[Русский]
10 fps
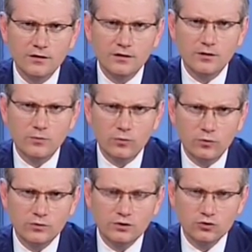э,
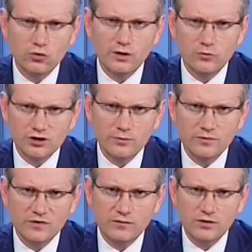по дошкольным
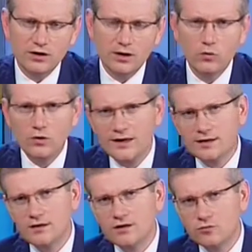учебным заведениям. Украина
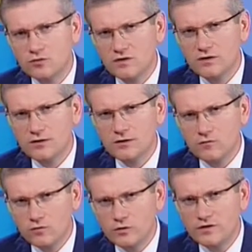на
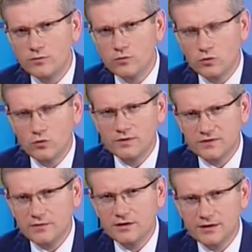98, но
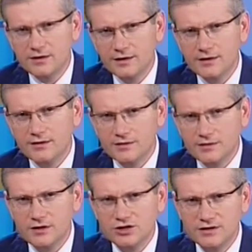поставлены конкретные
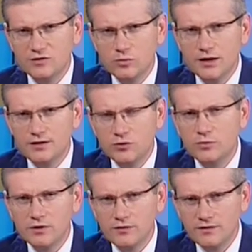задачи, есть планы до
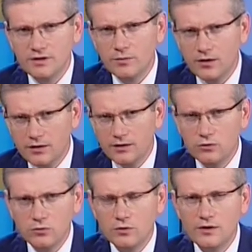1 сентября. Я
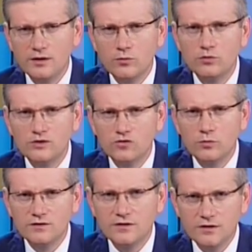думаю, Украина будет на
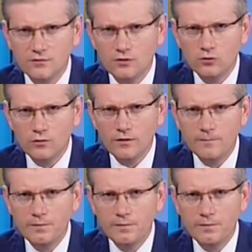100% готова.